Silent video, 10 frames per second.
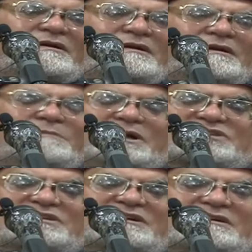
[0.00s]

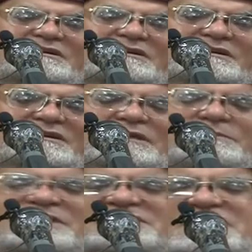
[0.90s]
البرزخ دي
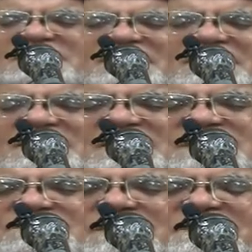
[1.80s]
البرزخ
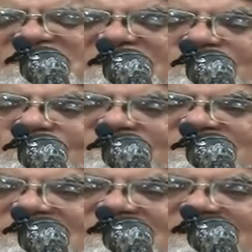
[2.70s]
الحياة ما بين
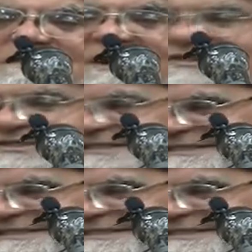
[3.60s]
الموت إلى البعث